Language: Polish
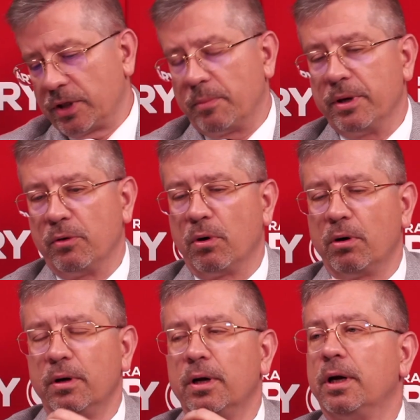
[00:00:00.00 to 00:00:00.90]
A było. Kto
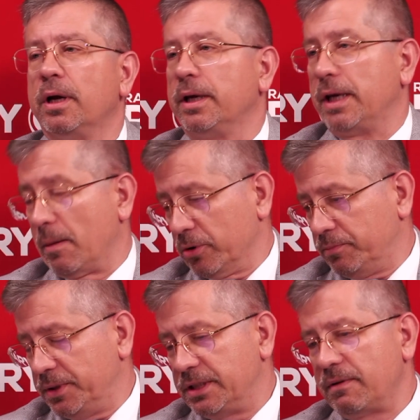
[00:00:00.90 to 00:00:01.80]
podpisywał? Ja
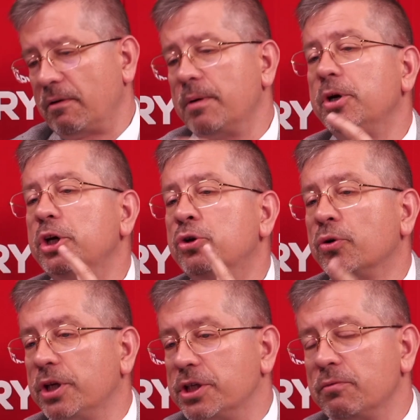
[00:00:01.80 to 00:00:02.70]
podpisywałem ja. i
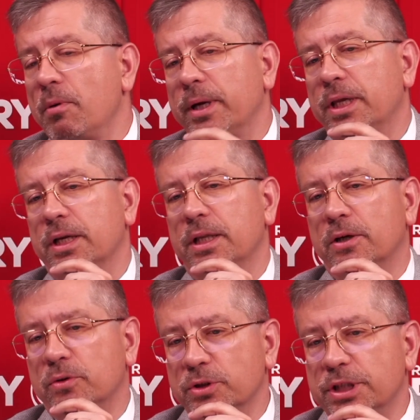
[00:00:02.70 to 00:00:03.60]
dotyczyło, panie
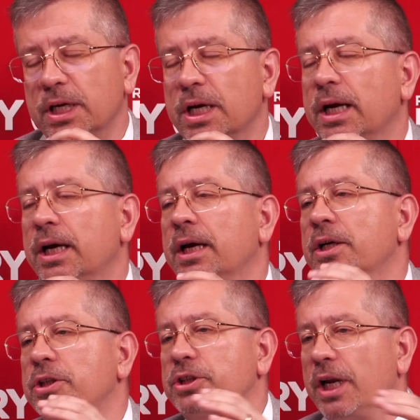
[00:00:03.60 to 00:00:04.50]
redaktorze,
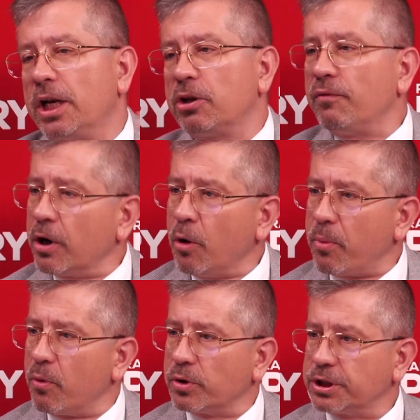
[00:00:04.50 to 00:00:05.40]
szkieletowego
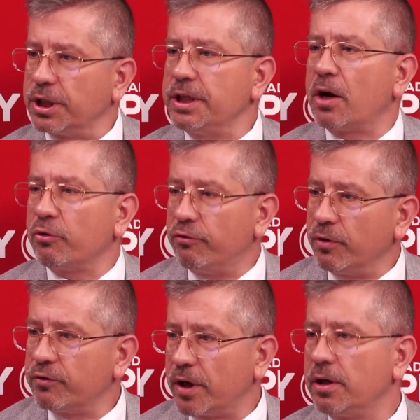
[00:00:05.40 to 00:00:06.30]
połączenia
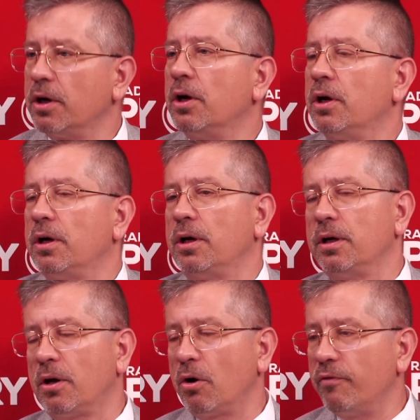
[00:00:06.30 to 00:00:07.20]
rozwiązań
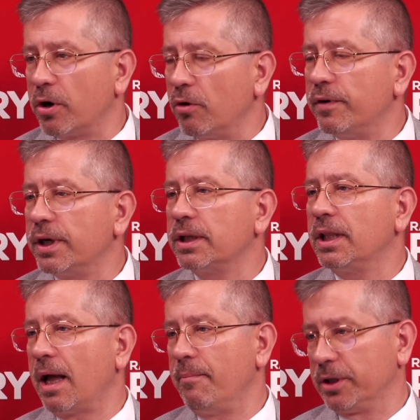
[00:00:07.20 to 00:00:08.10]
e, rowerowych
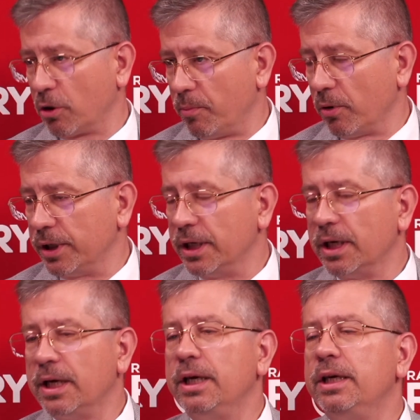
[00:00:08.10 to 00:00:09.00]
dla metropolii.
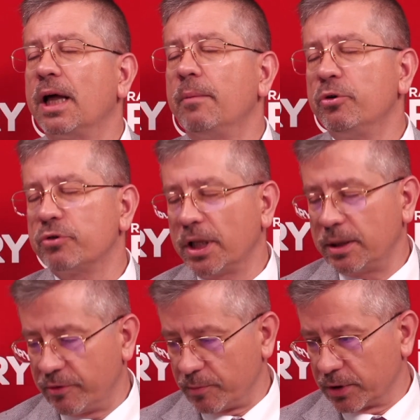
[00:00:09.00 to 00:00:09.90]
I tam już na tym
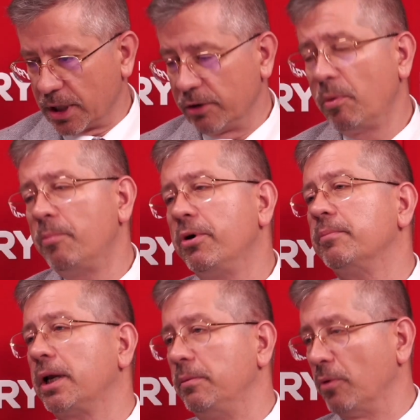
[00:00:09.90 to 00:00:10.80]
spotkaniu, bo byłem
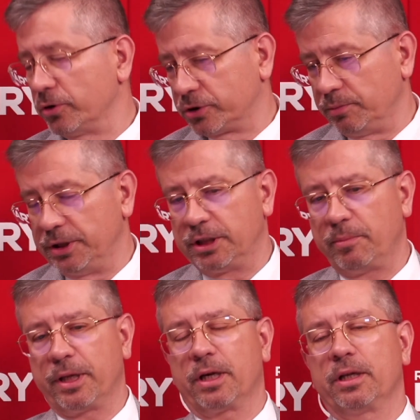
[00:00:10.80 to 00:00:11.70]
na nim osobiście,
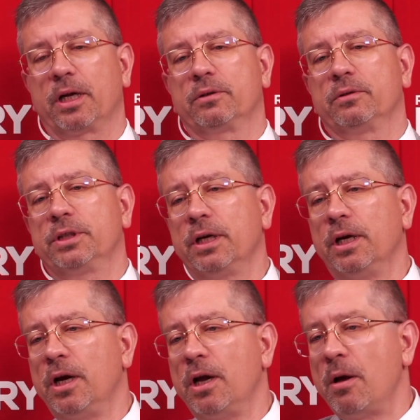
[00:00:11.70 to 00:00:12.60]
panie redaktorze,
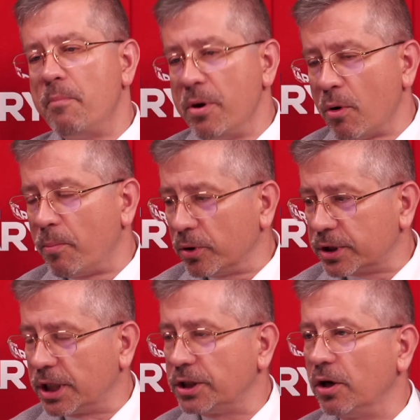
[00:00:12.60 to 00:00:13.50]
było
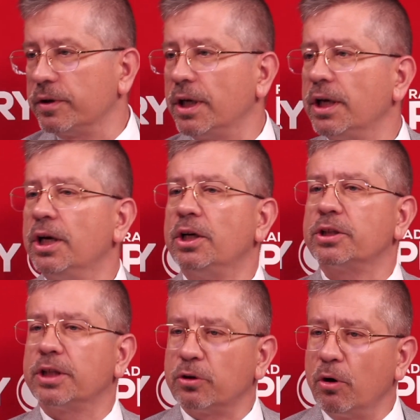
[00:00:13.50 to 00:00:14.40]
podkreślone,
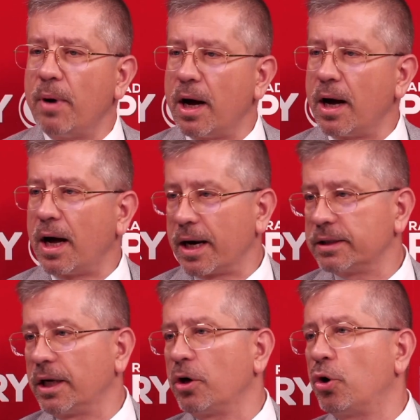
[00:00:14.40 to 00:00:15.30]
że to ma
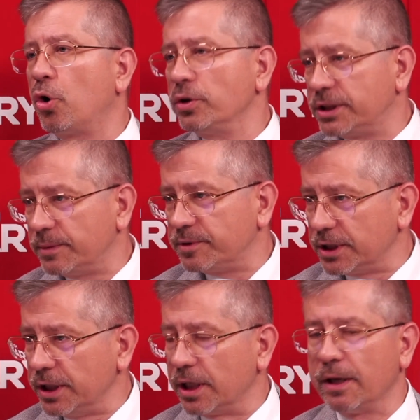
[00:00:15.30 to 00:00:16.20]
charakter
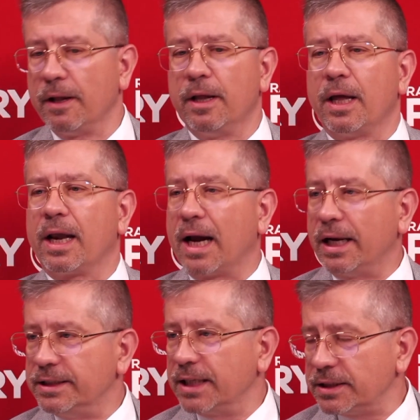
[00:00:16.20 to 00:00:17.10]
koncepcyjny.
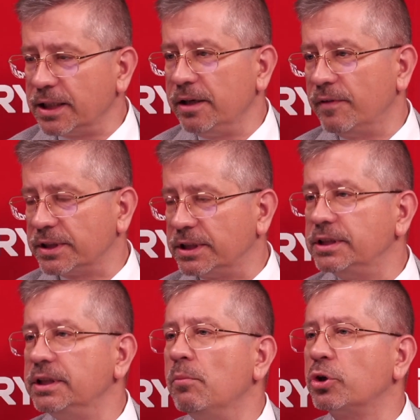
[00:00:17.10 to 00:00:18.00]
Realizacja
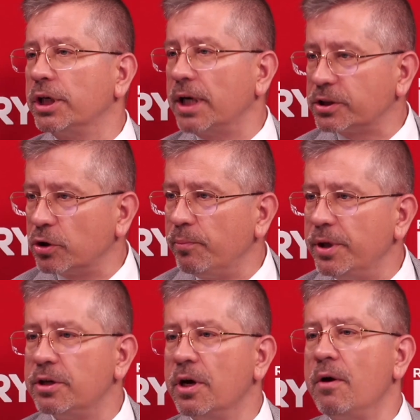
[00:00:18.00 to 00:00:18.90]
inwestycji może
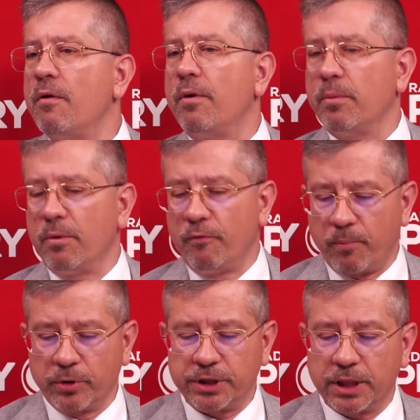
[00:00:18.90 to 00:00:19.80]
nastąpić e, w
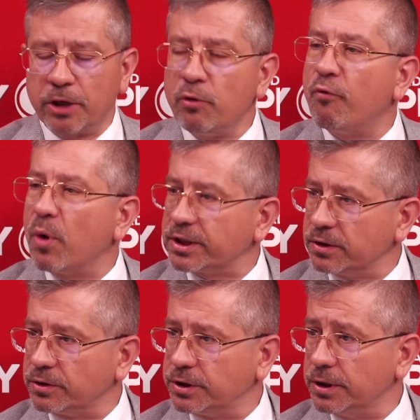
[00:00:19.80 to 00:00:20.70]
posiadaniu
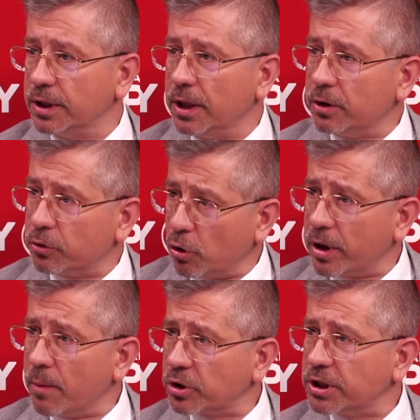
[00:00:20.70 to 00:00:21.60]
własności. Drogę
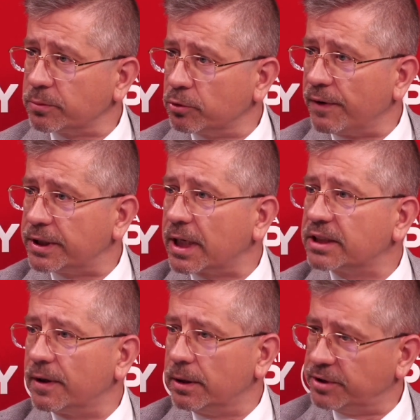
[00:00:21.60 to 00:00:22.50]
można zbudować tak
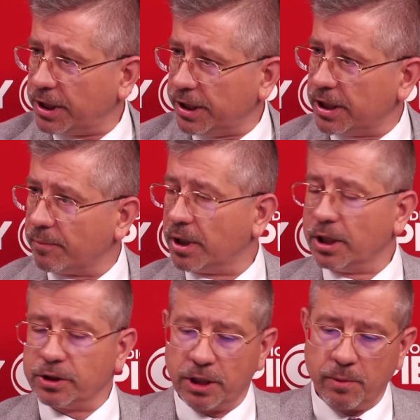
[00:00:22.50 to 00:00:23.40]
zwanym zridem,
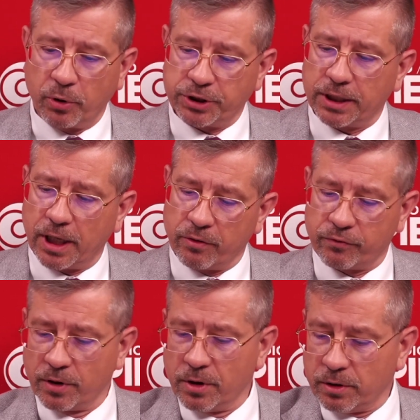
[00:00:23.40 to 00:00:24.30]
czyli posiadając
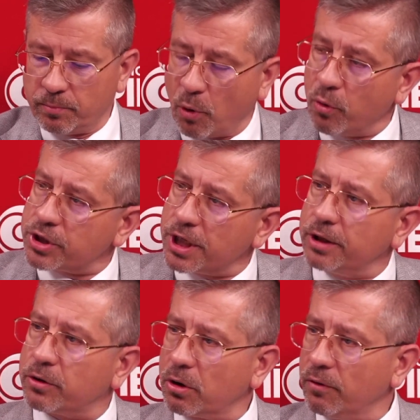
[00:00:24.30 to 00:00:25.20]
połączenie
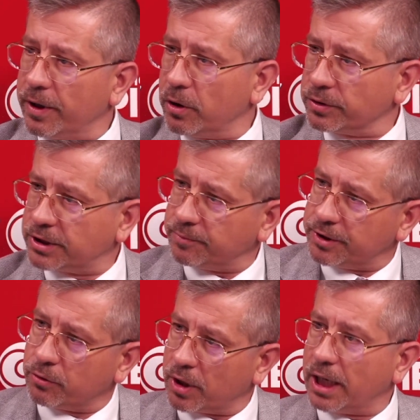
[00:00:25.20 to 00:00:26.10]
drogowej koncepcji
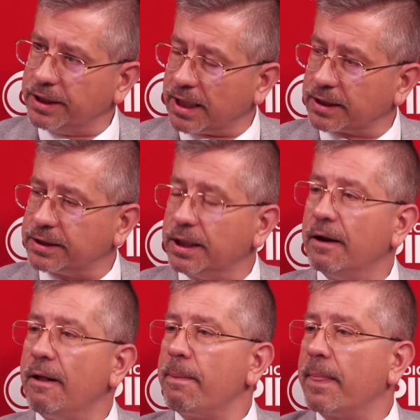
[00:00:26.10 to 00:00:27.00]
do realizacji.
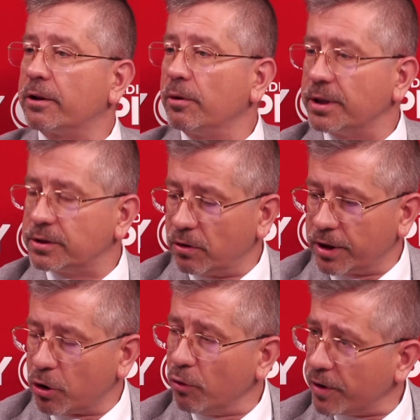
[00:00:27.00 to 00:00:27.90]
Natomiast drogę
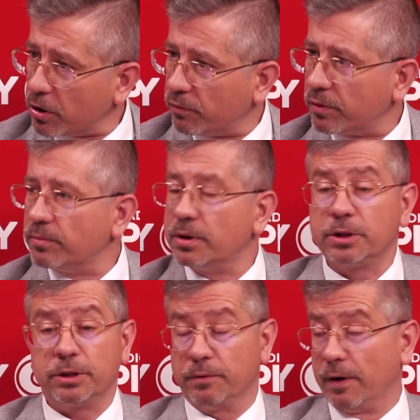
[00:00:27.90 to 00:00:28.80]
rowerową,
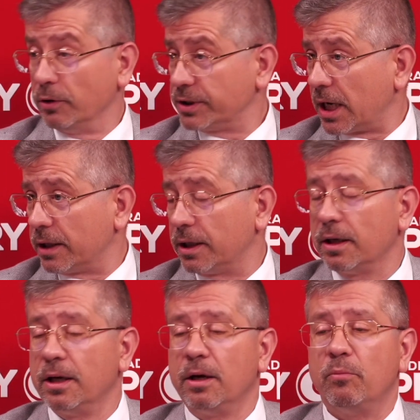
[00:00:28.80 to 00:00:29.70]
czy welostradę,
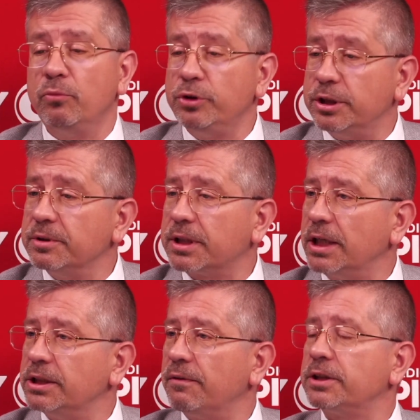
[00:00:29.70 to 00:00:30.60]
musimy
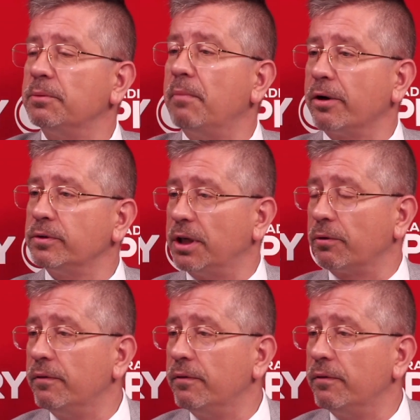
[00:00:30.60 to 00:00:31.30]
zrealizować mając działki.